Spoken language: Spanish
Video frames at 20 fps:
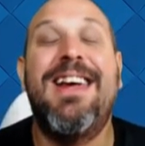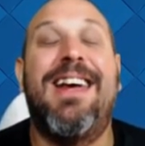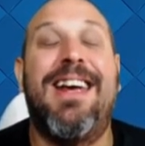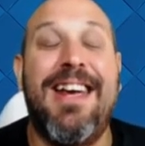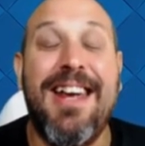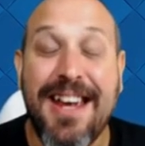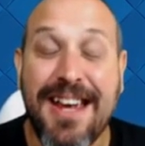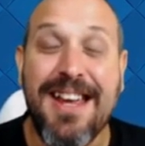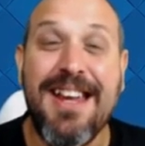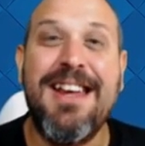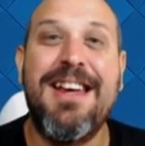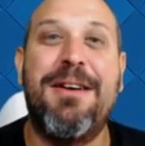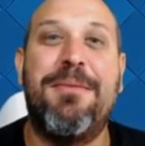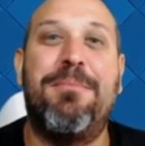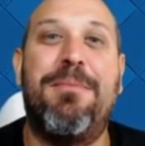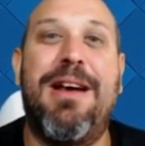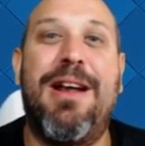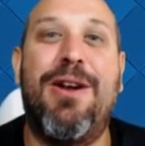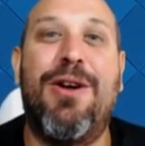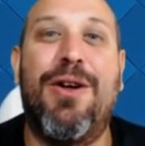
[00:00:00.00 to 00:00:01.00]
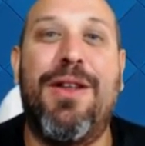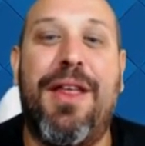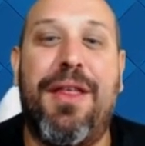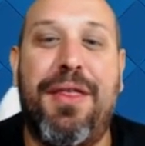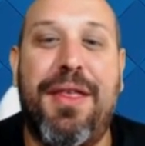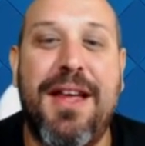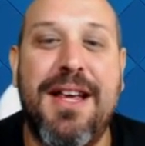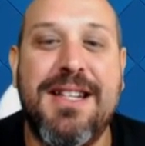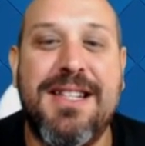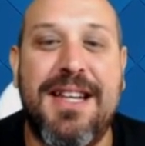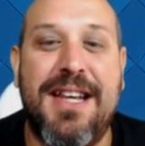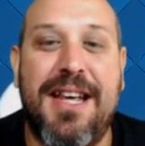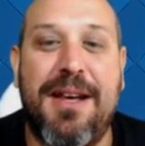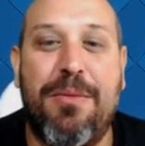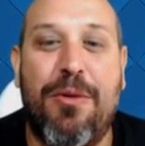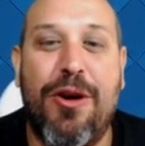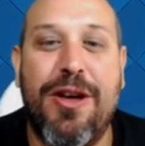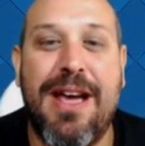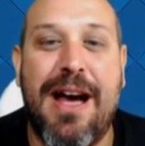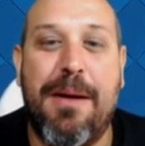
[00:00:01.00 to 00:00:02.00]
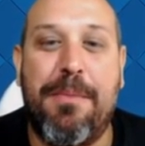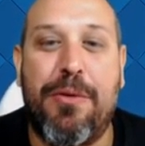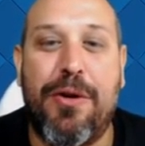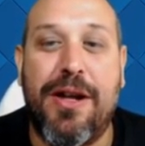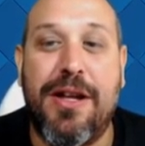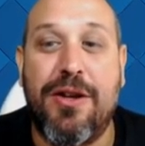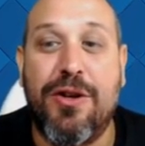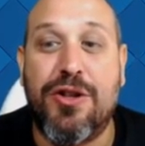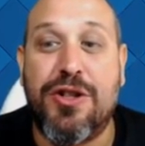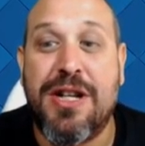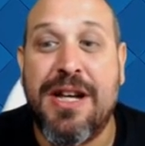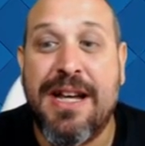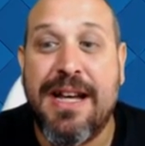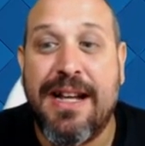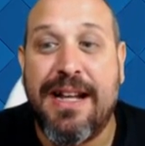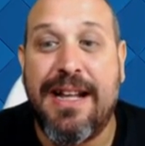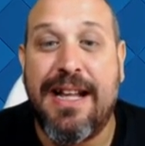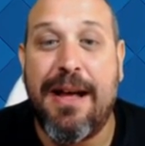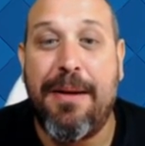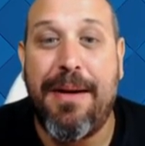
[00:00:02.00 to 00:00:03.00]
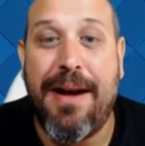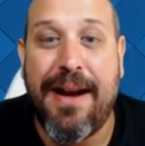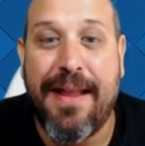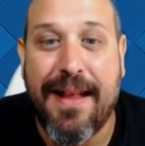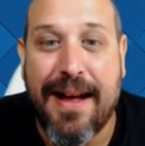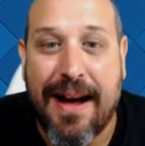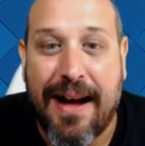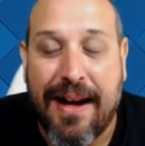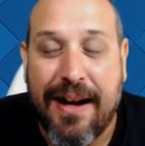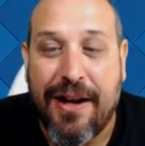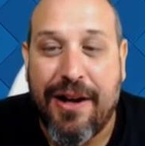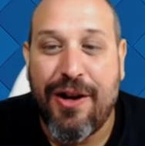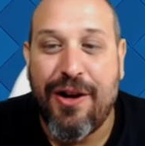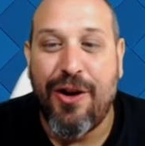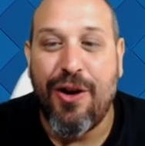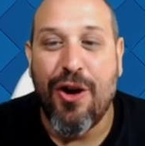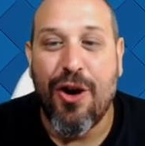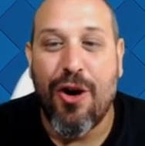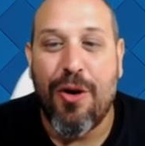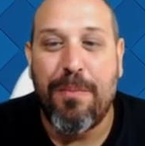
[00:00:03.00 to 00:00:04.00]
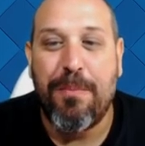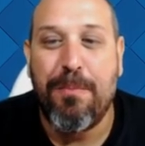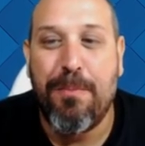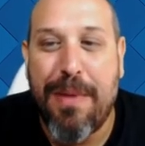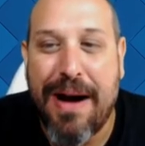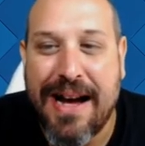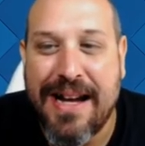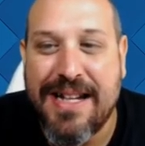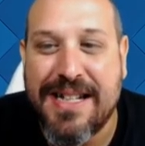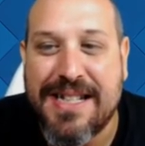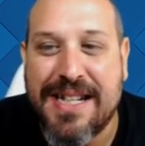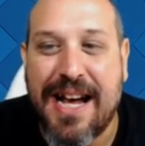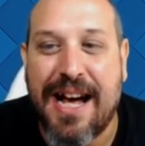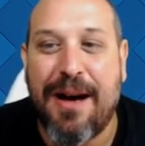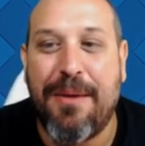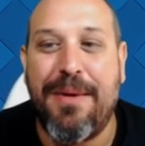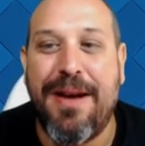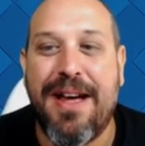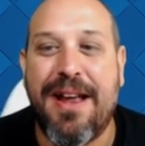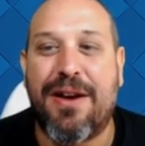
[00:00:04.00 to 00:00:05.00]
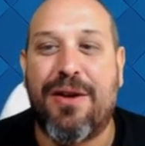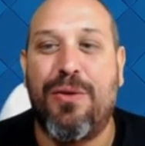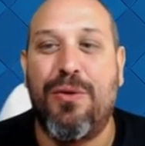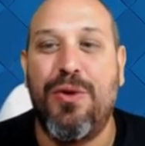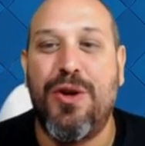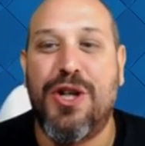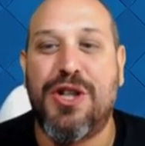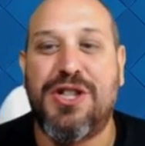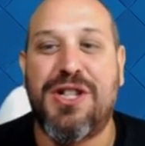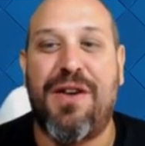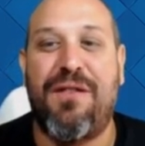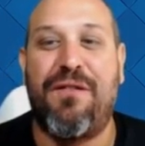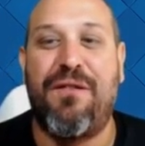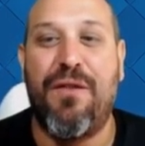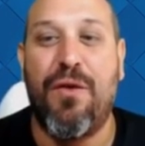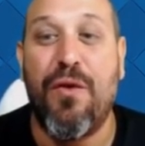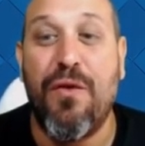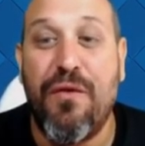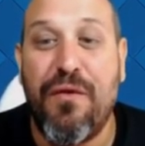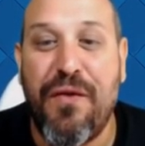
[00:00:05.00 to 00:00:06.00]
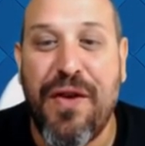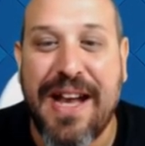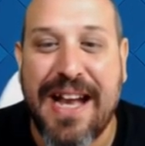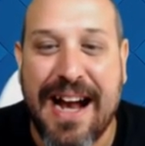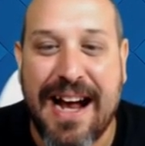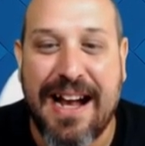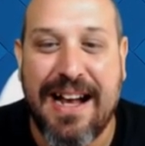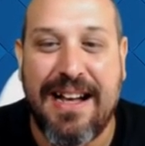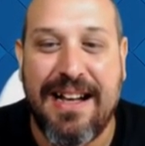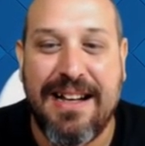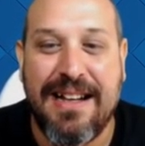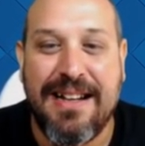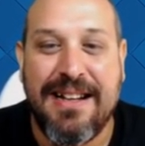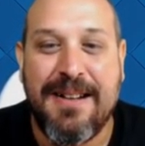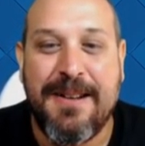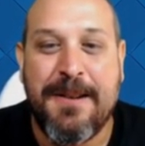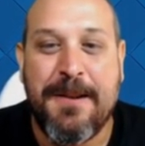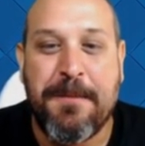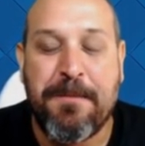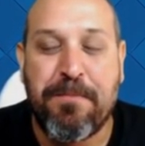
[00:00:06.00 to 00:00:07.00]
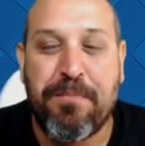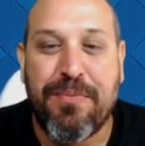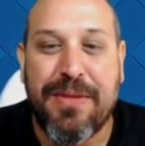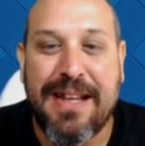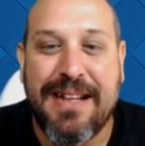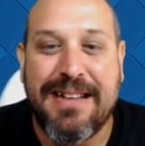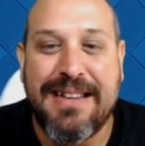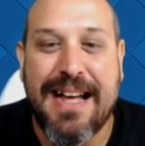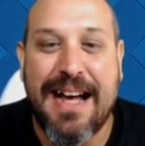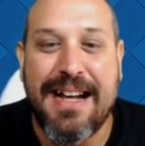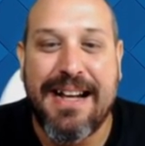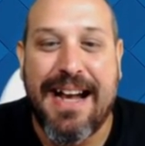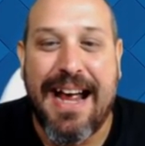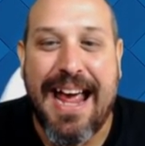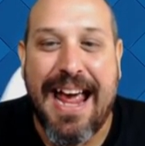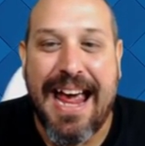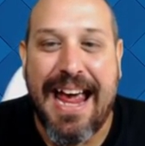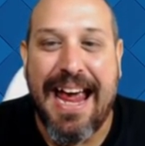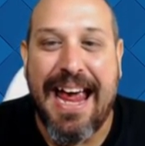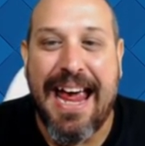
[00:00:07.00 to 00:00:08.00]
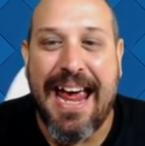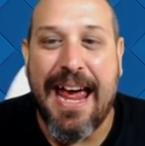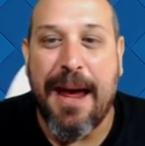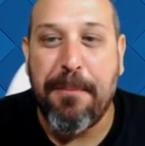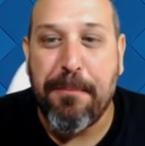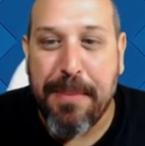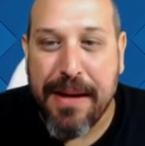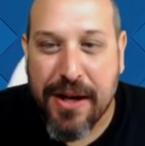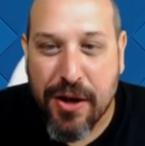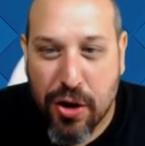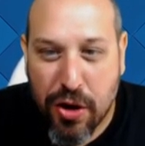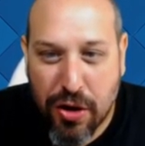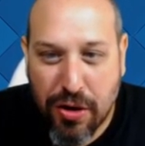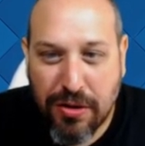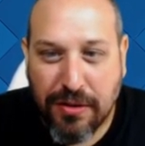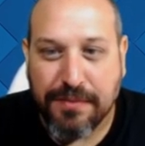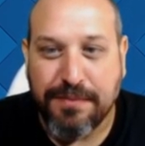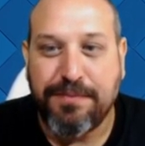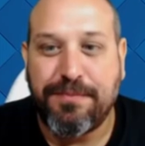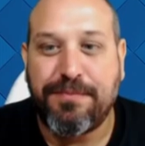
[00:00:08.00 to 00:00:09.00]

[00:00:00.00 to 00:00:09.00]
Y me lo decís y voy a por ellos. De verdad, no vais a ver unos, un final tan épico